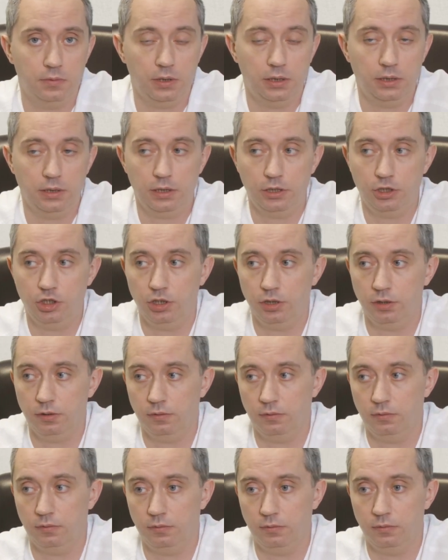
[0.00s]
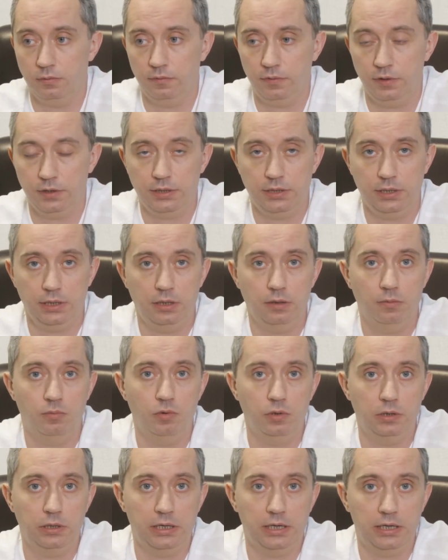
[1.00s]
Иначе вес тела
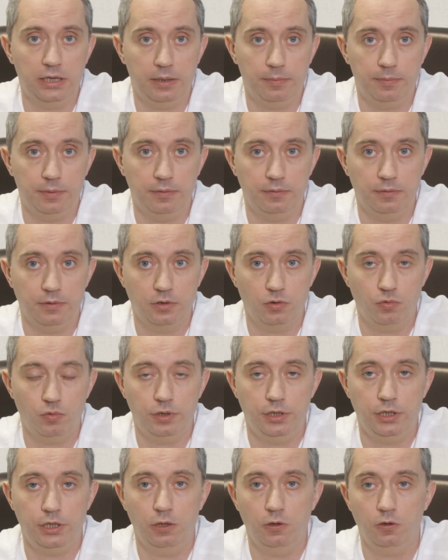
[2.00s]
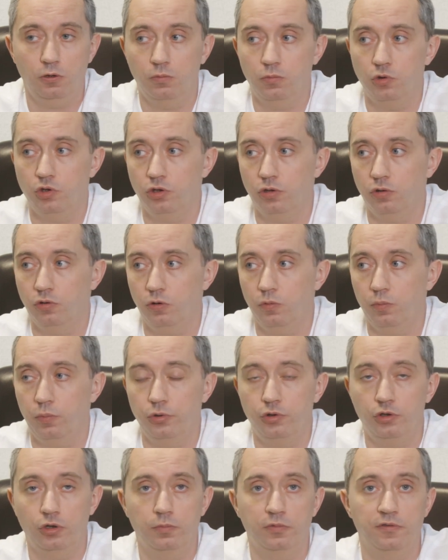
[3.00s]
будет накапливаться. Уйти оно может только
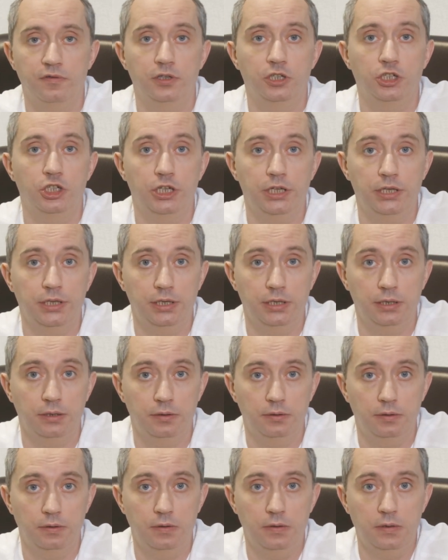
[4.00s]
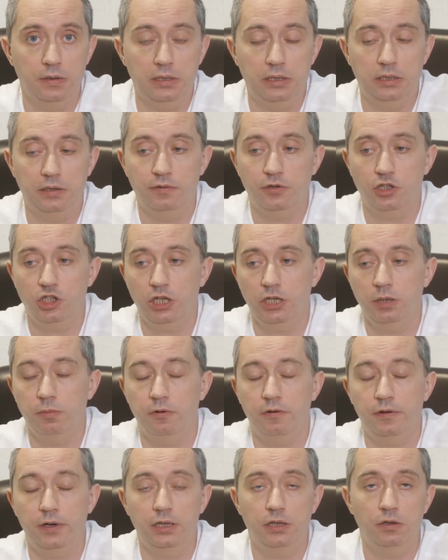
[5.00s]
путем движения. Движение
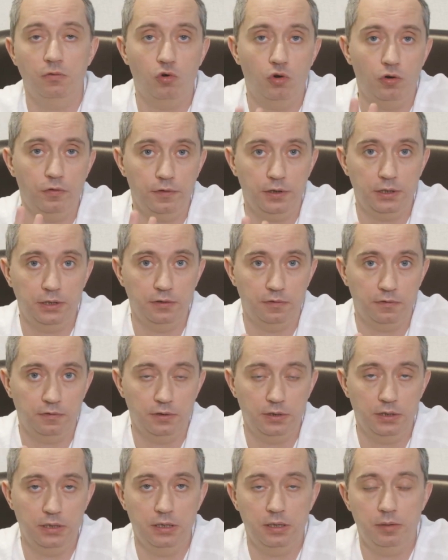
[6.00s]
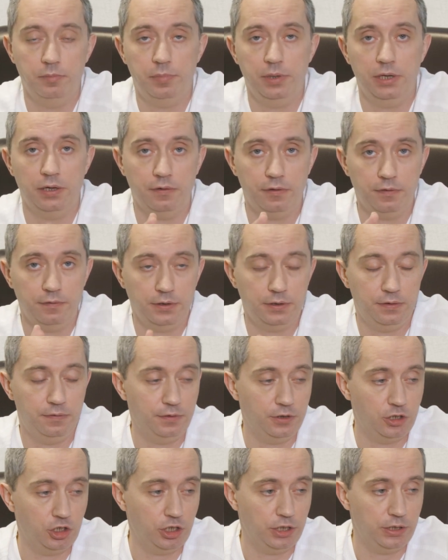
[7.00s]
бывает двух видов. Первый вид
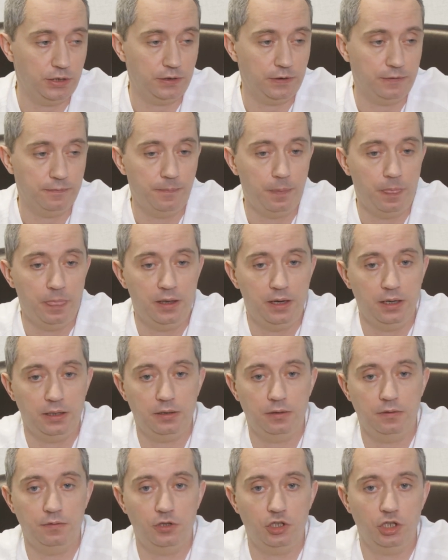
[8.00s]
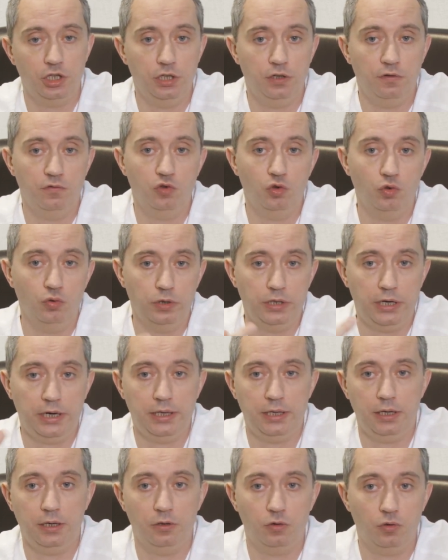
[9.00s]
движения – это движение
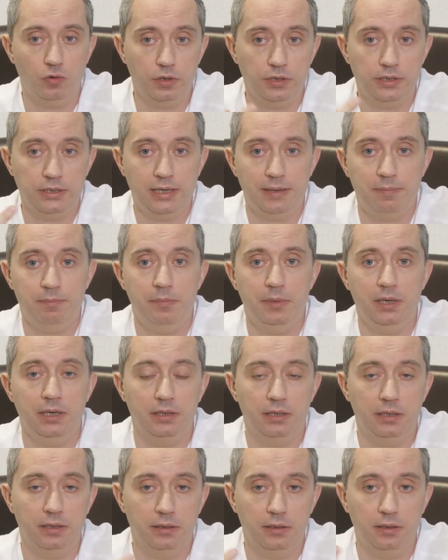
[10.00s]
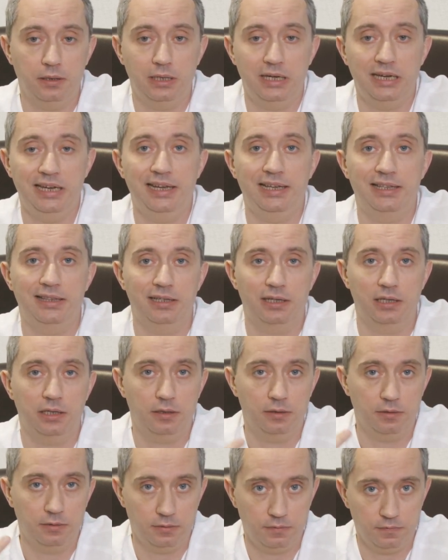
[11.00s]
внутреннее, то есть обмен
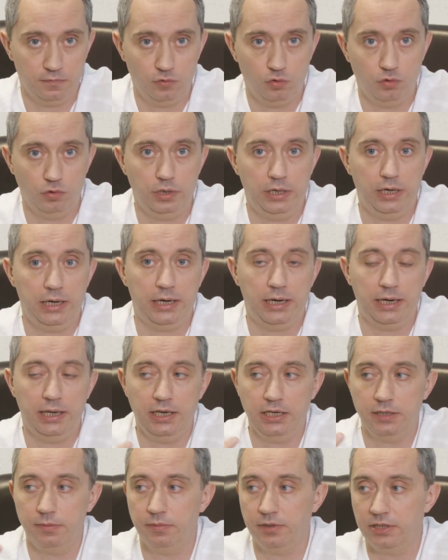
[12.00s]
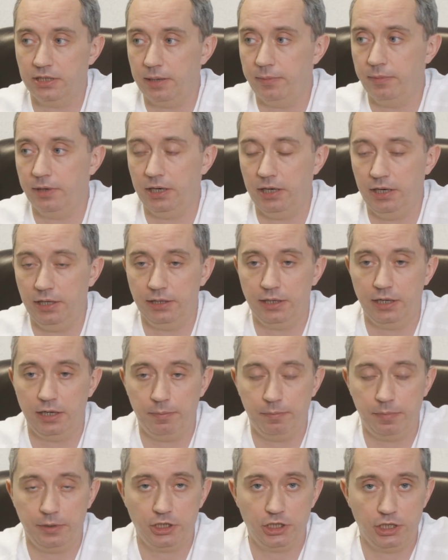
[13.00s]
клеток внутри организма, сами клетки
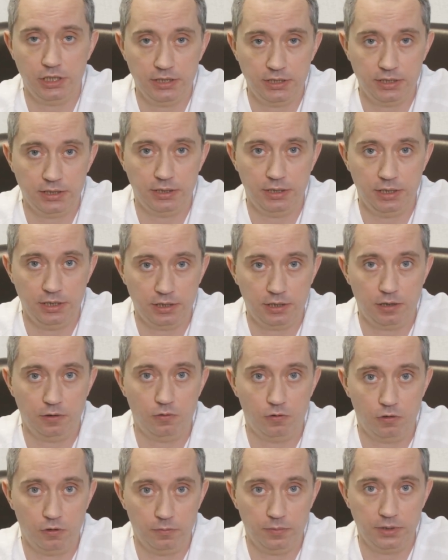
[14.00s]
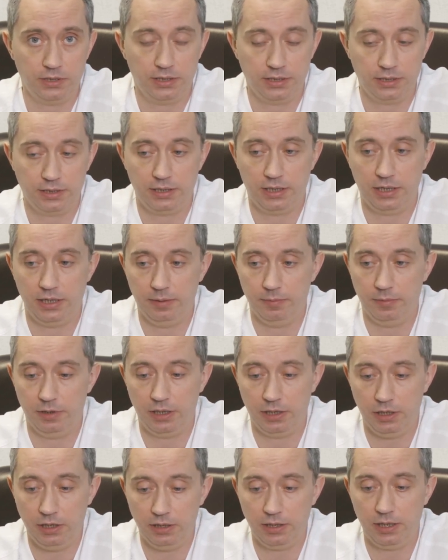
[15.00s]
копошатся, да, из которых мы состоим, и
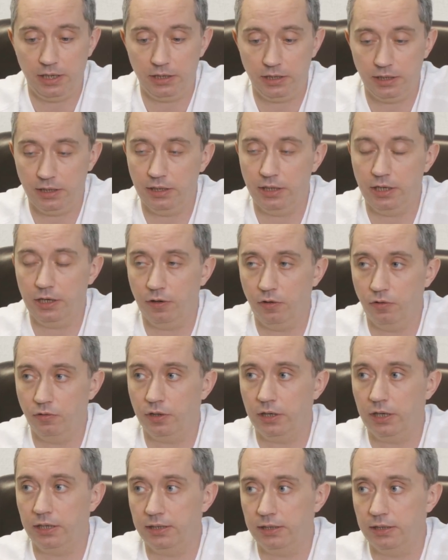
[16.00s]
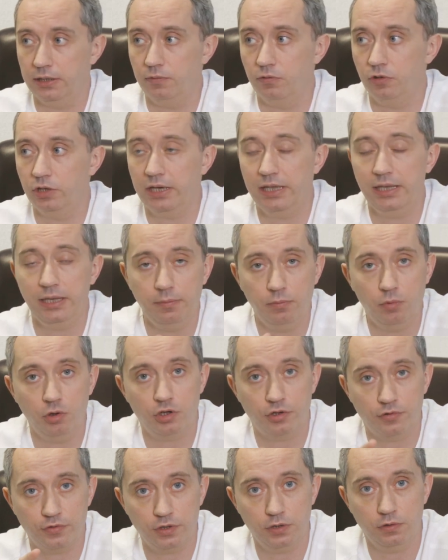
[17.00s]
они на это энергию тратят. И вот они
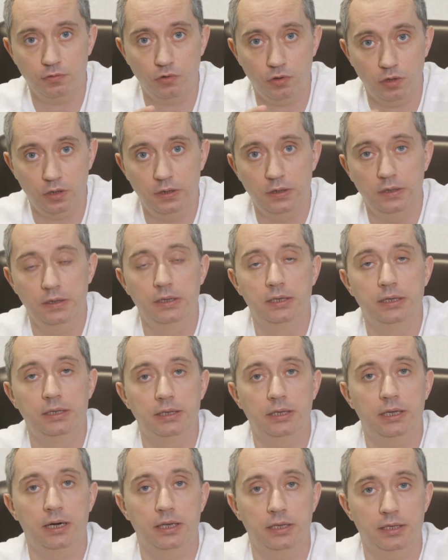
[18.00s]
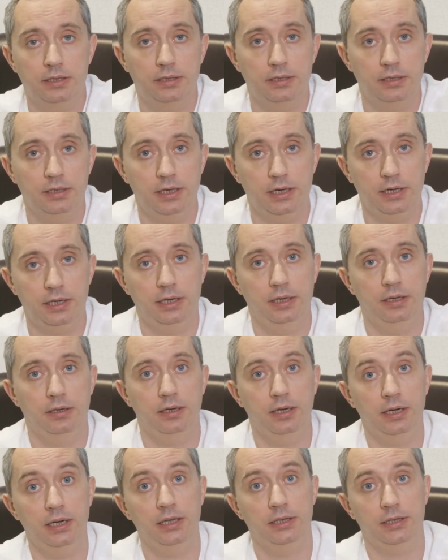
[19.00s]
больше всего тратят энергии,
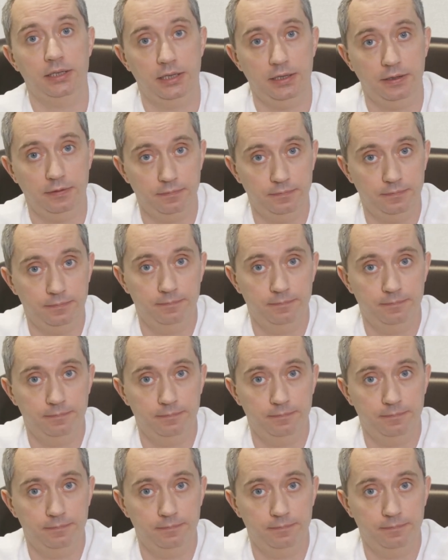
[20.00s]
клетки.